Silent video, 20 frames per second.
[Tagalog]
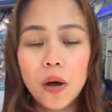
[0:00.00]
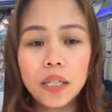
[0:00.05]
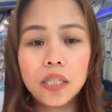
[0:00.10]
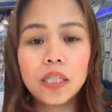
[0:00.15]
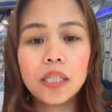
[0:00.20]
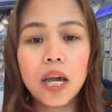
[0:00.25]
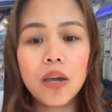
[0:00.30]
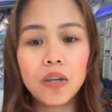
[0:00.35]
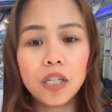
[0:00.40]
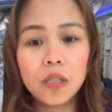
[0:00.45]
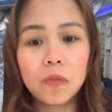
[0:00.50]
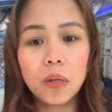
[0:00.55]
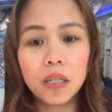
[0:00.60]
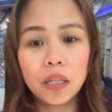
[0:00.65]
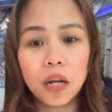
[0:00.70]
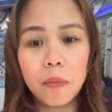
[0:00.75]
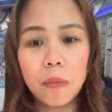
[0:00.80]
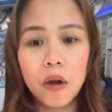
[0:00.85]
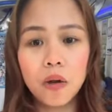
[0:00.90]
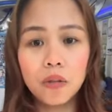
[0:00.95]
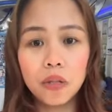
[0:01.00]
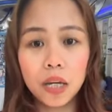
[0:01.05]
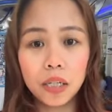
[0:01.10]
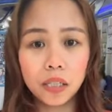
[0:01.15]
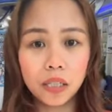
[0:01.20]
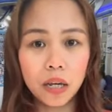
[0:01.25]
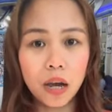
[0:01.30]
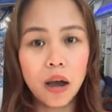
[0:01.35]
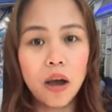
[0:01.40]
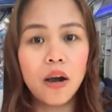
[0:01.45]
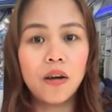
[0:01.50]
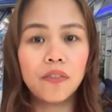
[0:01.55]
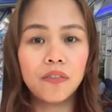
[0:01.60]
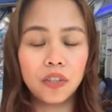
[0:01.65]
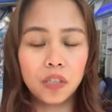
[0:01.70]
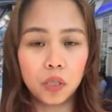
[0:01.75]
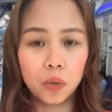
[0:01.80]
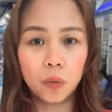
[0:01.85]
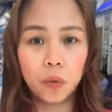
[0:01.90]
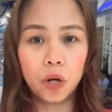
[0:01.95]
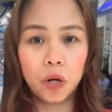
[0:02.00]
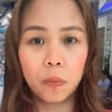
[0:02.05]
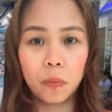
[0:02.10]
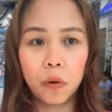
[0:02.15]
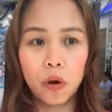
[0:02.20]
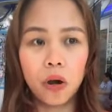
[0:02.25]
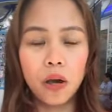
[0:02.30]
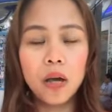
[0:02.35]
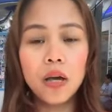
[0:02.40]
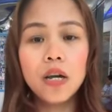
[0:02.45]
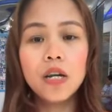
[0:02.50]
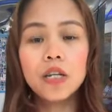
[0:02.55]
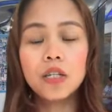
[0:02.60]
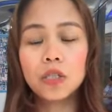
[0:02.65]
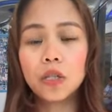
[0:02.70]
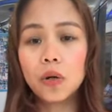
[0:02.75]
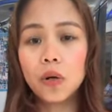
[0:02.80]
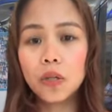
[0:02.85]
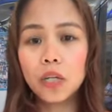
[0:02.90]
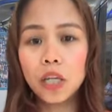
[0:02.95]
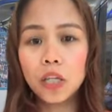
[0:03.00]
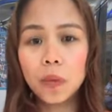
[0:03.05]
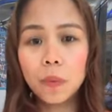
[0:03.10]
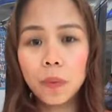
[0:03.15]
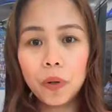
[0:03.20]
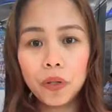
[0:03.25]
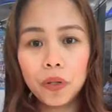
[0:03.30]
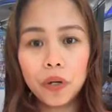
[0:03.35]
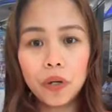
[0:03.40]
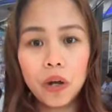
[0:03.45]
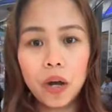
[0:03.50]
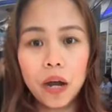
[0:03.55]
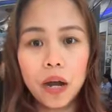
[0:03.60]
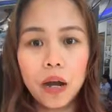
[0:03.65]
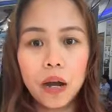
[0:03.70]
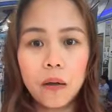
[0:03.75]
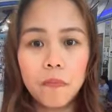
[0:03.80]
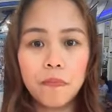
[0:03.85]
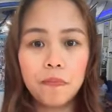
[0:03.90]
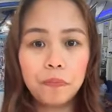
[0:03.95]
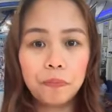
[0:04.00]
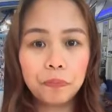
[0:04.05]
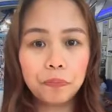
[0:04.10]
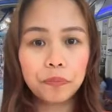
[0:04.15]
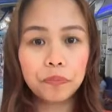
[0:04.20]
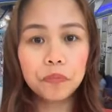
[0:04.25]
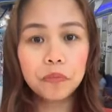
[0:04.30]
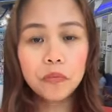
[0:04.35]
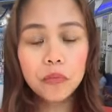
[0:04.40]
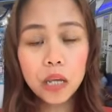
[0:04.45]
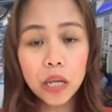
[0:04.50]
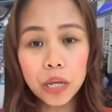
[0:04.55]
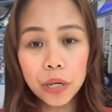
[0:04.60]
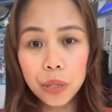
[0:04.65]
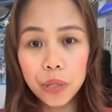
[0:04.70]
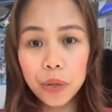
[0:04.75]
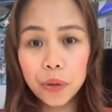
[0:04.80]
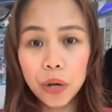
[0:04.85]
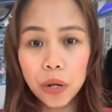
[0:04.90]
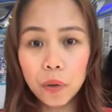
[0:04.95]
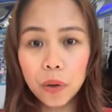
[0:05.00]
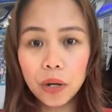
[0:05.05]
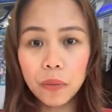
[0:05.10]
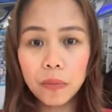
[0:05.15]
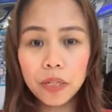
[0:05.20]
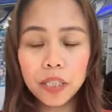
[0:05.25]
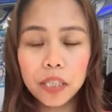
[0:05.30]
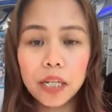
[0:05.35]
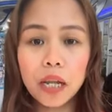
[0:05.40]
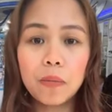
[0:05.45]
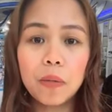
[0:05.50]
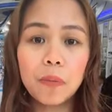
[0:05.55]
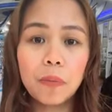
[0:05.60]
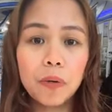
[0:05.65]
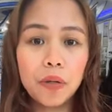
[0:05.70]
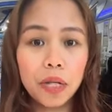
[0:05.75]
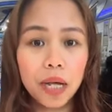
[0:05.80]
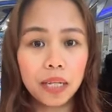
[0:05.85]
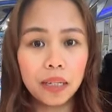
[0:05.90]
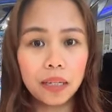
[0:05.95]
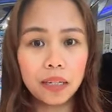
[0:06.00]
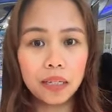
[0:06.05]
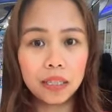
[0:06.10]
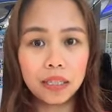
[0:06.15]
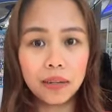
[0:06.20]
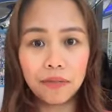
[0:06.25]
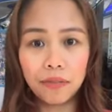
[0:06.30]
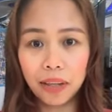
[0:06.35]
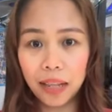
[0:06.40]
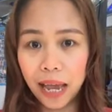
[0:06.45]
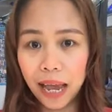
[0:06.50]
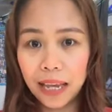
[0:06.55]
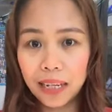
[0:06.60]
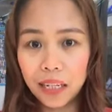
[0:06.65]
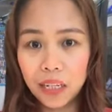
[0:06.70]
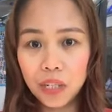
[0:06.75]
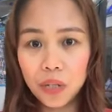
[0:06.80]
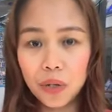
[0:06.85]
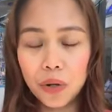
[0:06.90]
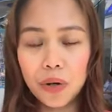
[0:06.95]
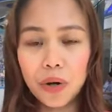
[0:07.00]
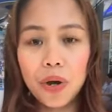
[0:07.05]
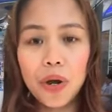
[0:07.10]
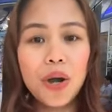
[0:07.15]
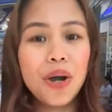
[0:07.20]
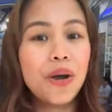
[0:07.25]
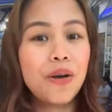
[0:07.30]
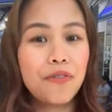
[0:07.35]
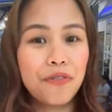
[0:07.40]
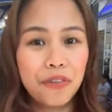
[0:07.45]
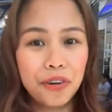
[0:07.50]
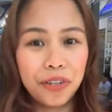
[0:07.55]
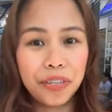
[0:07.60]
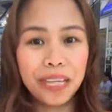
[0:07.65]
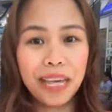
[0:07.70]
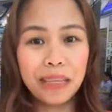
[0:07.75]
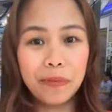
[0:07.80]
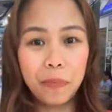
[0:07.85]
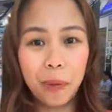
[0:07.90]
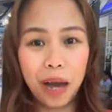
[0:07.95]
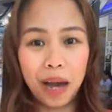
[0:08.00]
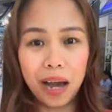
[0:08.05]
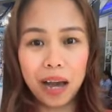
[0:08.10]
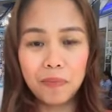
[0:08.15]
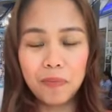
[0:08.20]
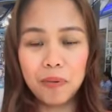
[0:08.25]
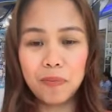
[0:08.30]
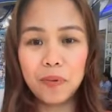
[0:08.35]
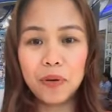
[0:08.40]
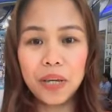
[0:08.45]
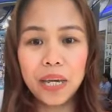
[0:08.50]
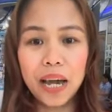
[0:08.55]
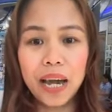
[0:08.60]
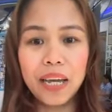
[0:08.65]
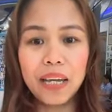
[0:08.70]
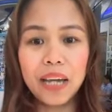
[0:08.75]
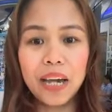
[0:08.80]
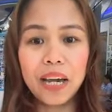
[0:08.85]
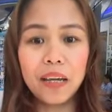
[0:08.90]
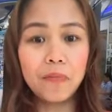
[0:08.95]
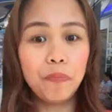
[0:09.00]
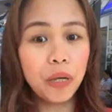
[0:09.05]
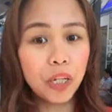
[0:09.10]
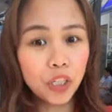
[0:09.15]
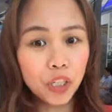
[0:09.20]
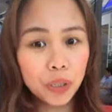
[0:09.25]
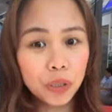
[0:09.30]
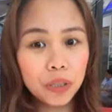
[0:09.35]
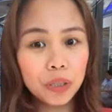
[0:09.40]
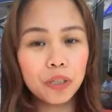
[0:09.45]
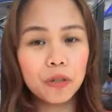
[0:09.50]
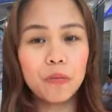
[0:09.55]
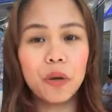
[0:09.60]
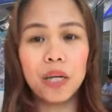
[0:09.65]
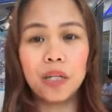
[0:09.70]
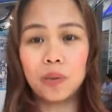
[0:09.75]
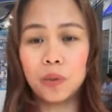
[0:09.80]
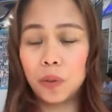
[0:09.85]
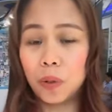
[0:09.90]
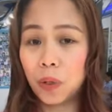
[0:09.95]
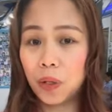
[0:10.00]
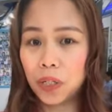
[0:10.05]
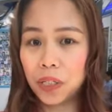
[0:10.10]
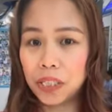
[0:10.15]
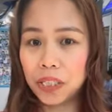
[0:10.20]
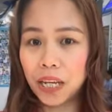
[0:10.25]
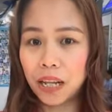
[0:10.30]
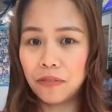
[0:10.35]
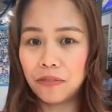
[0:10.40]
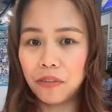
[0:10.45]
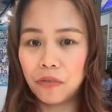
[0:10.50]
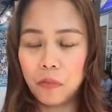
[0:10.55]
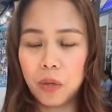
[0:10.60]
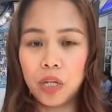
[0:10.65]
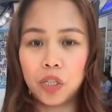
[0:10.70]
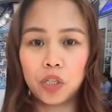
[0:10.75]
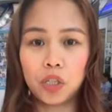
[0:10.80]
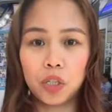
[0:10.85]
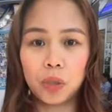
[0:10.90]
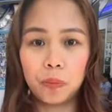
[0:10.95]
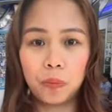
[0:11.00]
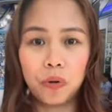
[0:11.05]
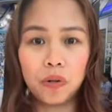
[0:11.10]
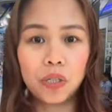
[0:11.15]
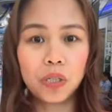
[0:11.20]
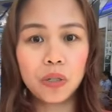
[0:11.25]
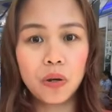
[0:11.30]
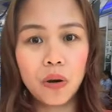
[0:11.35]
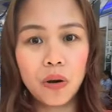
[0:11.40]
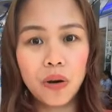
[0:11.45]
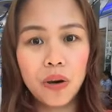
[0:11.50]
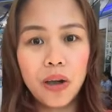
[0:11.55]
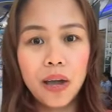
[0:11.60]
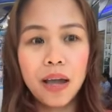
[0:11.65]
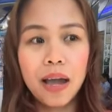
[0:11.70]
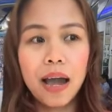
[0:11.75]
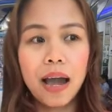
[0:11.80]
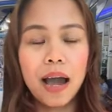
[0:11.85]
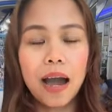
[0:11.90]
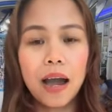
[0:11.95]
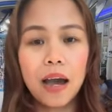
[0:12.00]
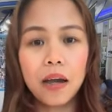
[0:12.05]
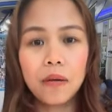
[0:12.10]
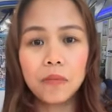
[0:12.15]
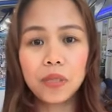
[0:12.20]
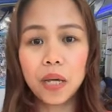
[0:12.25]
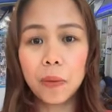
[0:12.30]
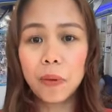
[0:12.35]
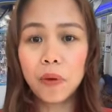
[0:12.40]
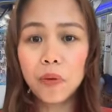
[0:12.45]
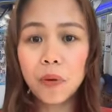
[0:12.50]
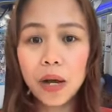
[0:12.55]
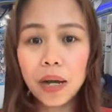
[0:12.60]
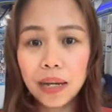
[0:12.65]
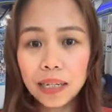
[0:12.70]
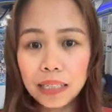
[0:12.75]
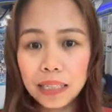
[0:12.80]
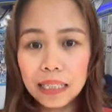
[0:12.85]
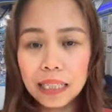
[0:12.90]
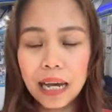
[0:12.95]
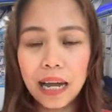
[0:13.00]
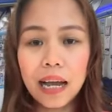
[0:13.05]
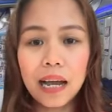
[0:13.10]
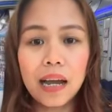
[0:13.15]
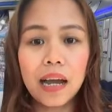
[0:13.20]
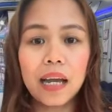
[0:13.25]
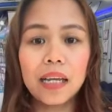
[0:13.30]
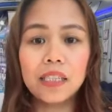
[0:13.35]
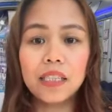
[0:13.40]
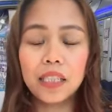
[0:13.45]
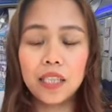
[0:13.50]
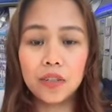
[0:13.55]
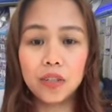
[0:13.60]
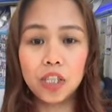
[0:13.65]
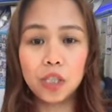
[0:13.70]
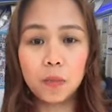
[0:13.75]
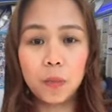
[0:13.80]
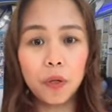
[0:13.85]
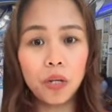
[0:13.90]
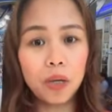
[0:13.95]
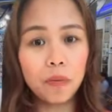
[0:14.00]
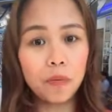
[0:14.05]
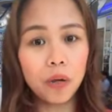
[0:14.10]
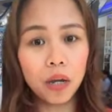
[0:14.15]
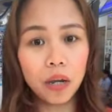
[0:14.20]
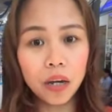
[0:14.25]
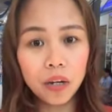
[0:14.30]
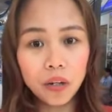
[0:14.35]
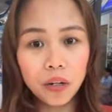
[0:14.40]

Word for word: once tayo is magtrabaho na sa office work po. So, dito po, no, um, yung requirements lamang po natin is civil ID nyo, Front and back copy po yan. And picture to by to or selfie picture po. So, um, sabi ko nga kanina, kahit sino is pwedeng